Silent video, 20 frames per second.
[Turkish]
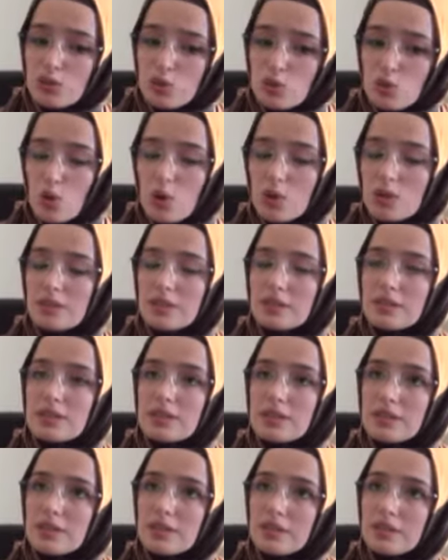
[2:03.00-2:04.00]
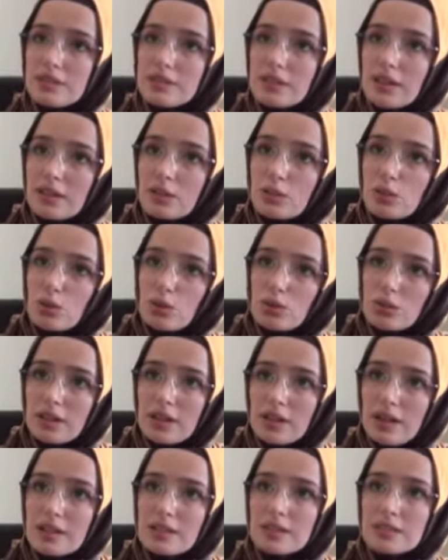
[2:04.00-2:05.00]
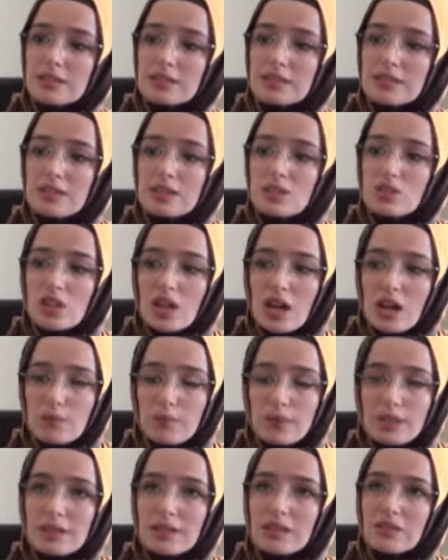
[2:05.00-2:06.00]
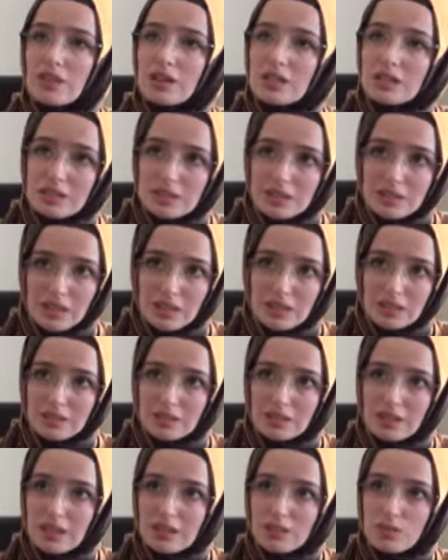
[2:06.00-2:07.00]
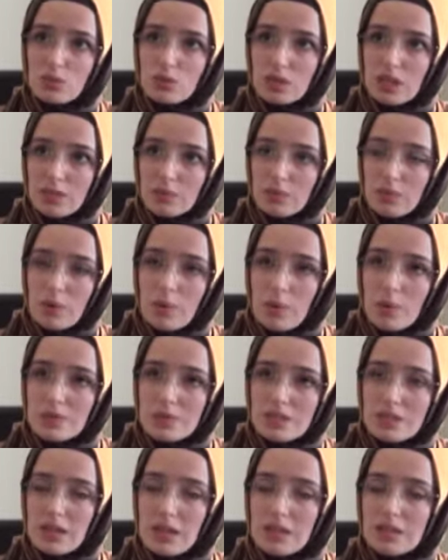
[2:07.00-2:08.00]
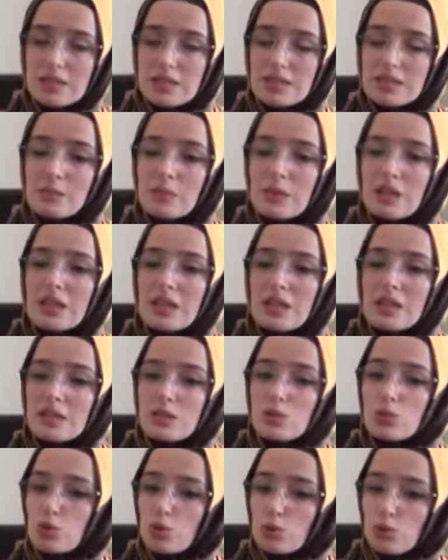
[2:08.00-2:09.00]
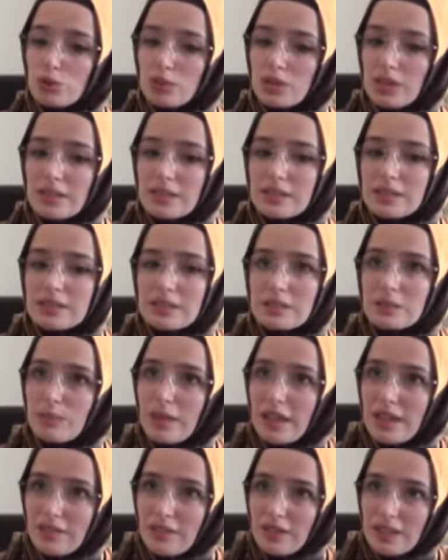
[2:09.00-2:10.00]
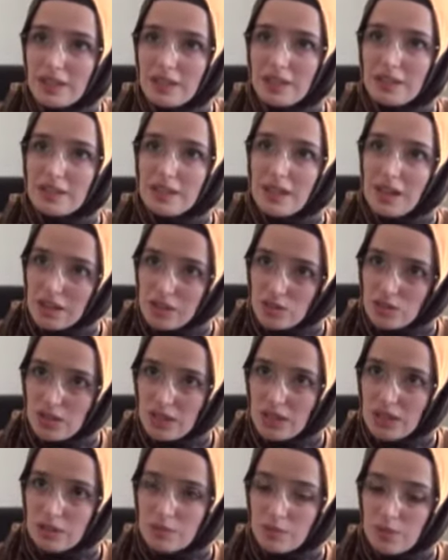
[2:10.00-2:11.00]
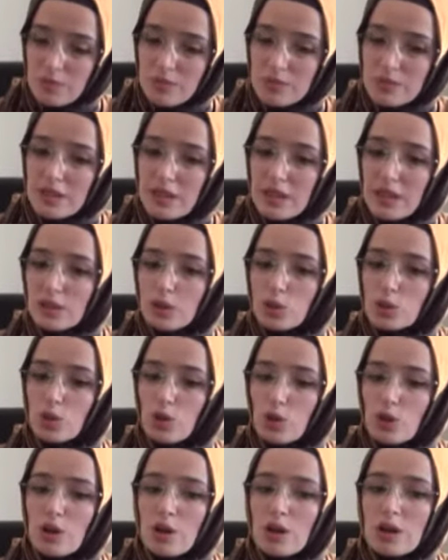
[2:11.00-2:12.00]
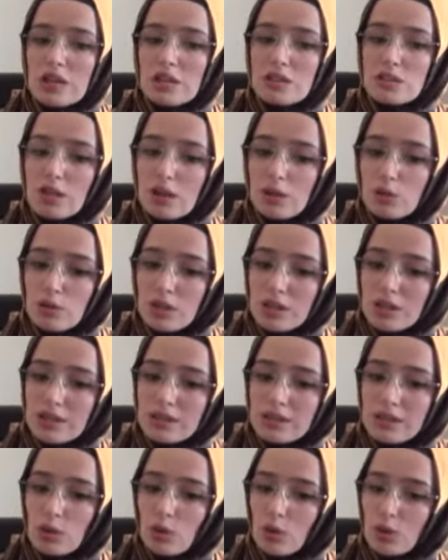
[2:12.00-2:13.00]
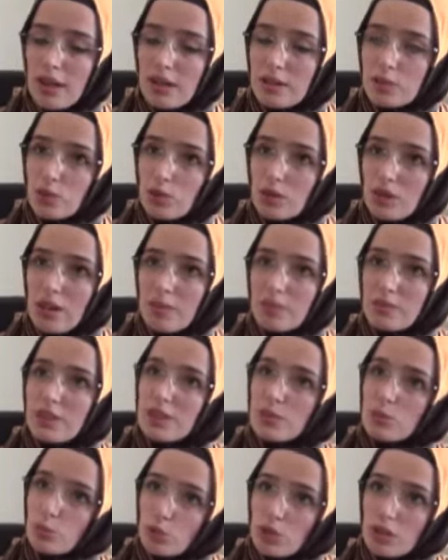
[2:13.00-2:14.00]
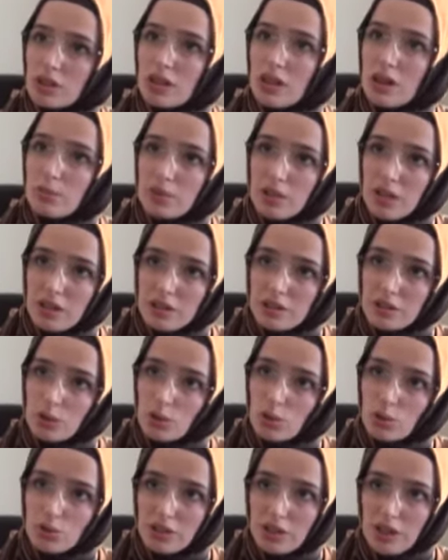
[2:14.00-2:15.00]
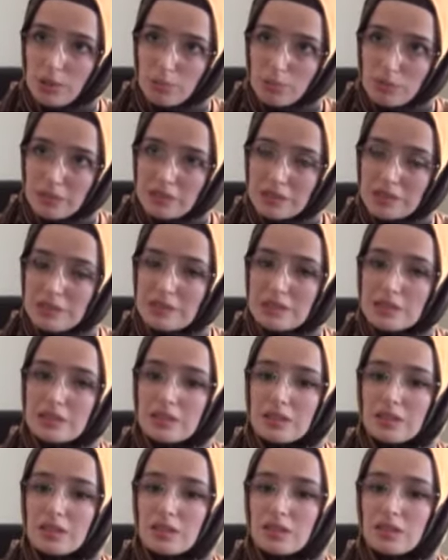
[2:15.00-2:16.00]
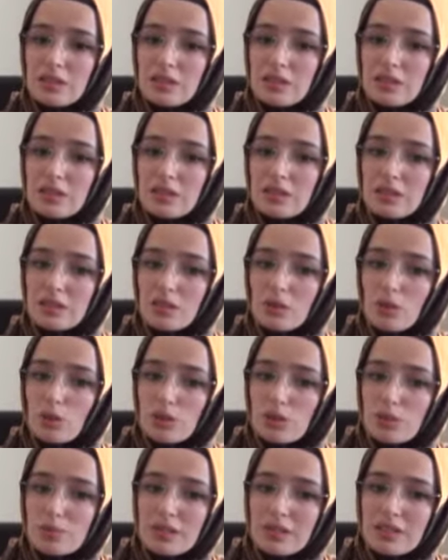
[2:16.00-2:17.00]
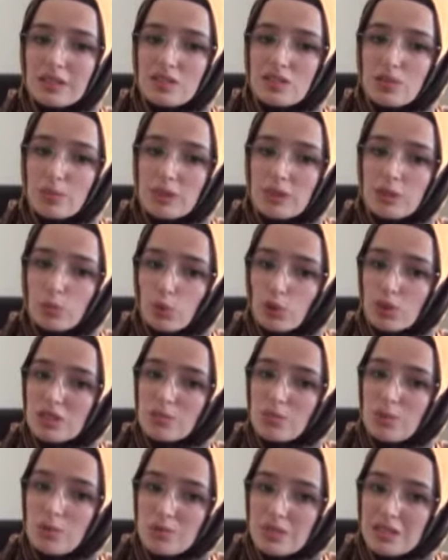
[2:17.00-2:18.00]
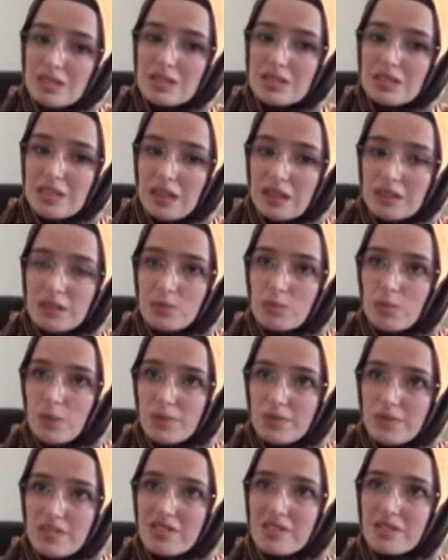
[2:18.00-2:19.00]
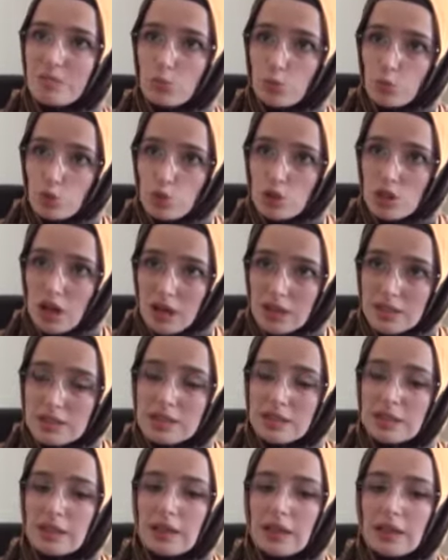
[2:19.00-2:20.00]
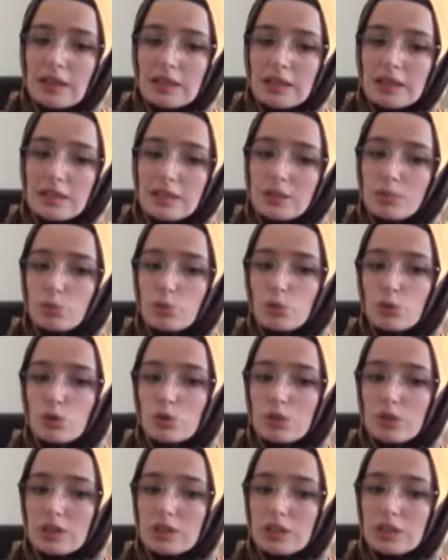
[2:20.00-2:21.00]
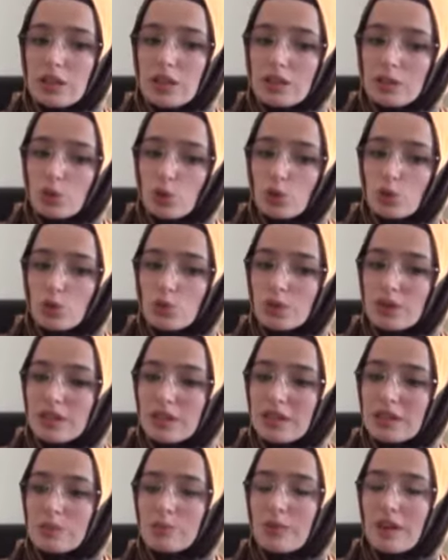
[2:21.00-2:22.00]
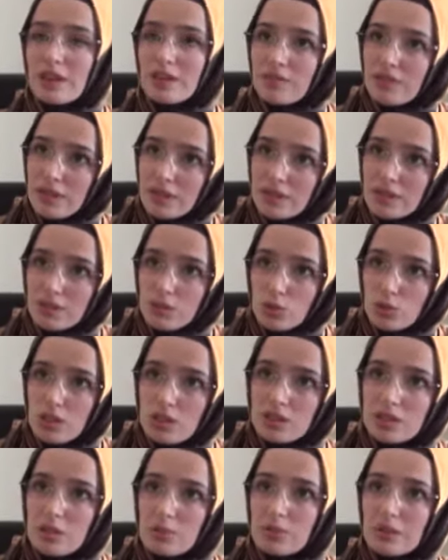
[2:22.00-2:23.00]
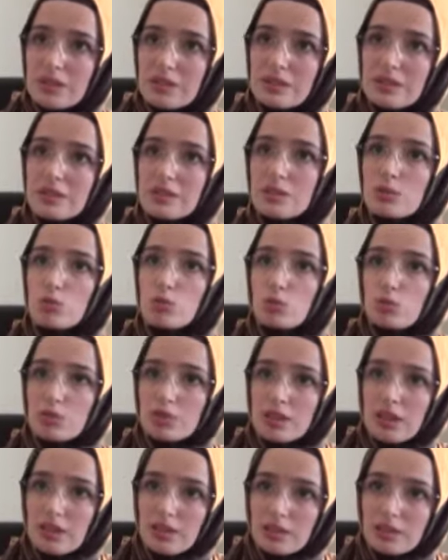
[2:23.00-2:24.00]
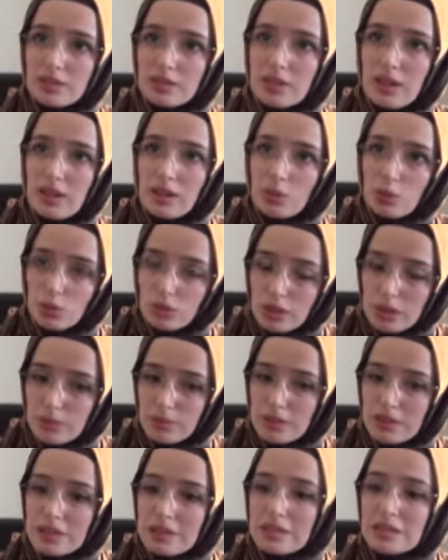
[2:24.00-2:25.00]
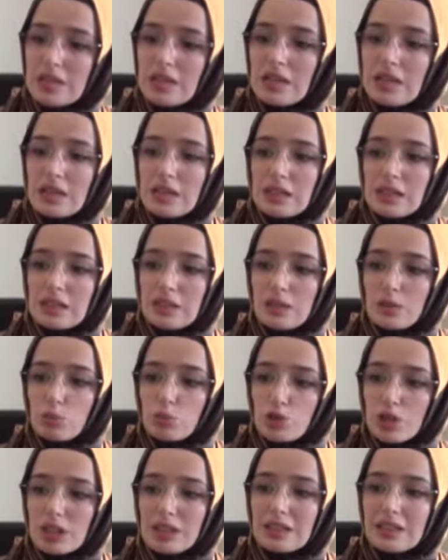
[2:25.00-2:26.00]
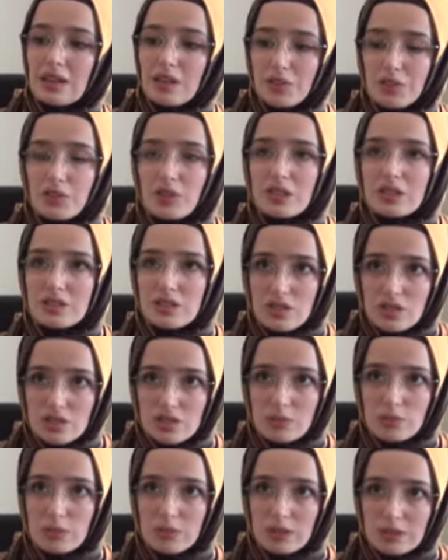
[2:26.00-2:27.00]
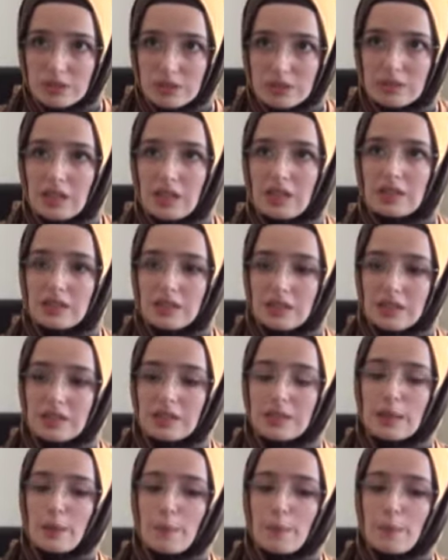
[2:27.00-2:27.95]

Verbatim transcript: sonra da e, tatlı olarak e, şerbetli ve ağır tatlılar tüketmememiz lazım. Sütlü tatlı, meyve tercih etmemiz gerekiyor. Sahura kadar olan dönemde de mutlaka bir ara öğün yapmalıyız. E, olabildiğince metabolizmamızı hızlandırmamız için bu şart. Yine bu e, ara öğünde meyve tüketebiliriz, sütlü tatlılar olabilir e, bu şekilde hafif atıştırmalıklarla